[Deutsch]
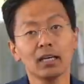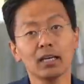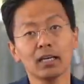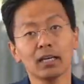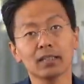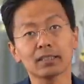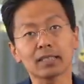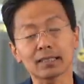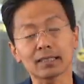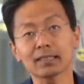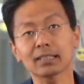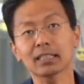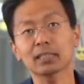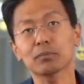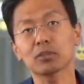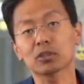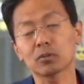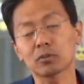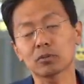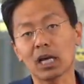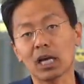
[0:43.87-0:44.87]
Es hatten sich
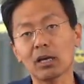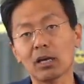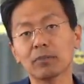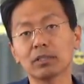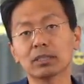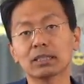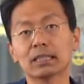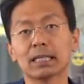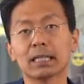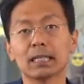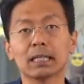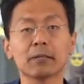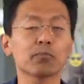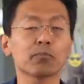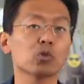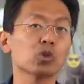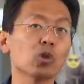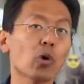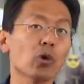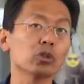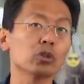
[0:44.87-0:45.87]
bis zum Nachmittag
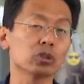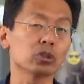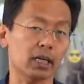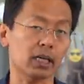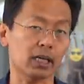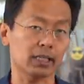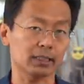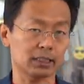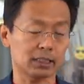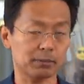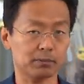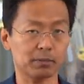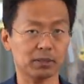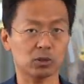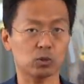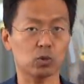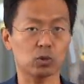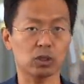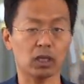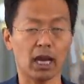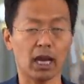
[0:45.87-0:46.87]
39
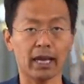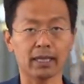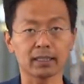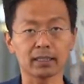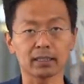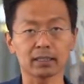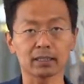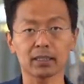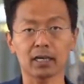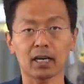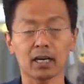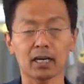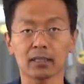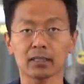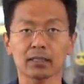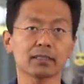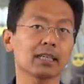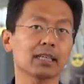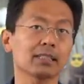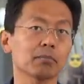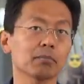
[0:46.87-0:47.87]
Personen eingetragen.
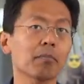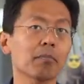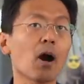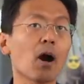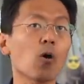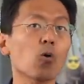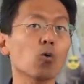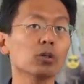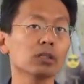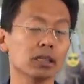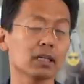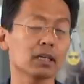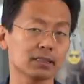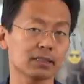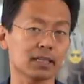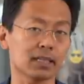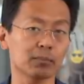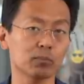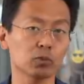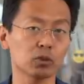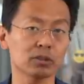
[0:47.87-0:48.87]
Es hätten ein paar hundert
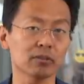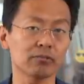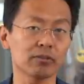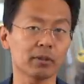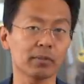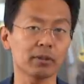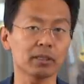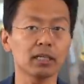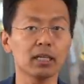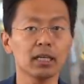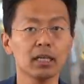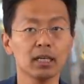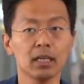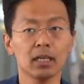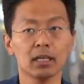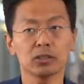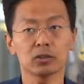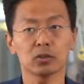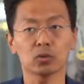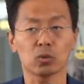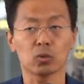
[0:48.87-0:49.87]
sein müssen, wenn man
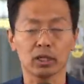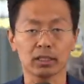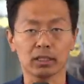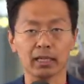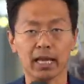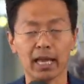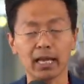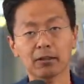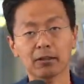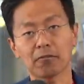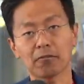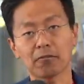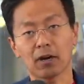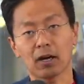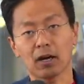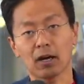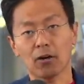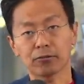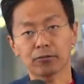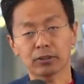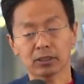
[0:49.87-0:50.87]
so in etwa
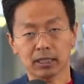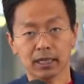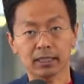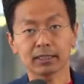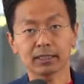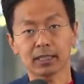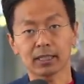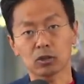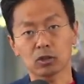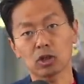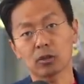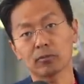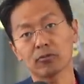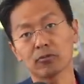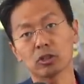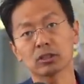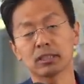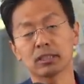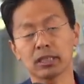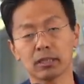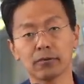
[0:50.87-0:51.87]
auf den Anteil kommen
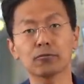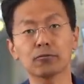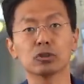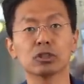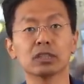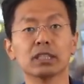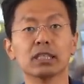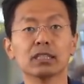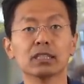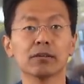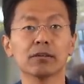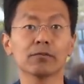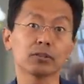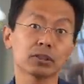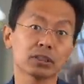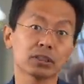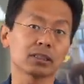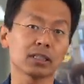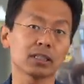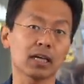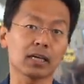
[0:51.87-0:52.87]
wollte, der für jeden der
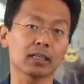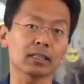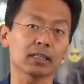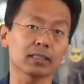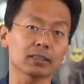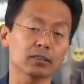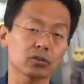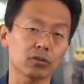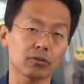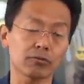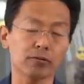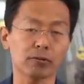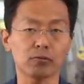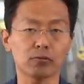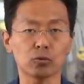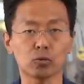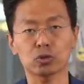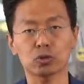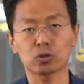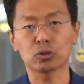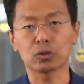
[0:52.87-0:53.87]
14 Tage jetzt zur
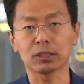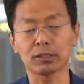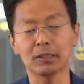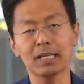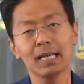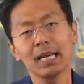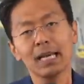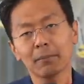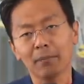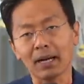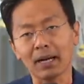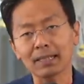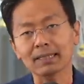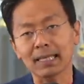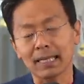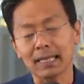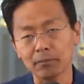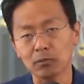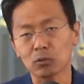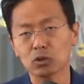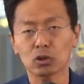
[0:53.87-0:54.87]
Verfügung stünde. Mag
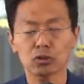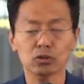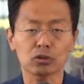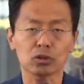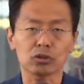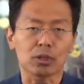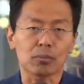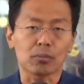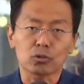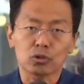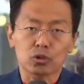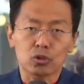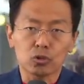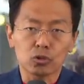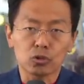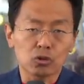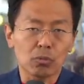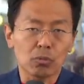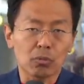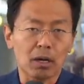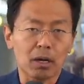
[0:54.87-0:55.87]
sein, dass das am
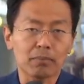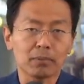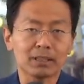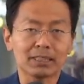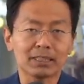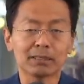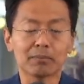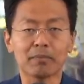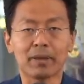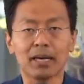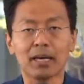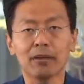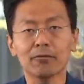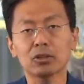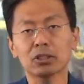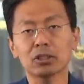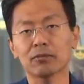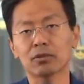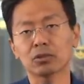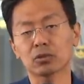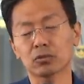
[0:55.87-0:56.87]
Schluss noch mal ein bisschen mehr
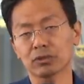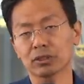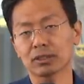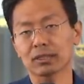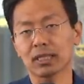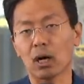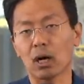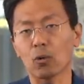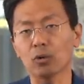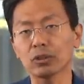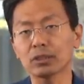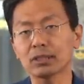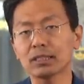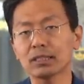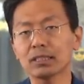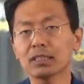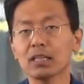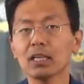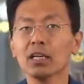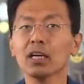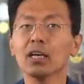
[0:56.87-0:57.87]
wird, aber so wie es
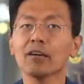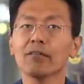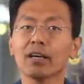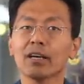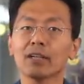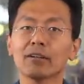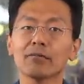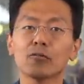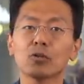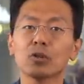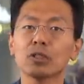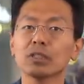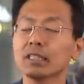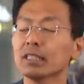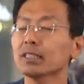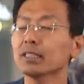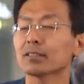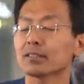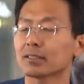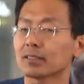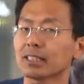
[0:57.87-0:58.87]
aussieht, werden wohl
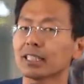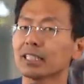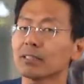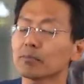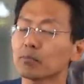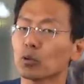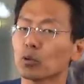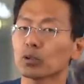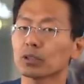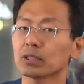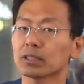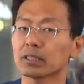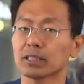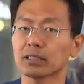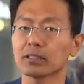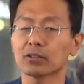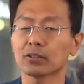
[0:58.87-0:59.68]
nicht 10 Prozent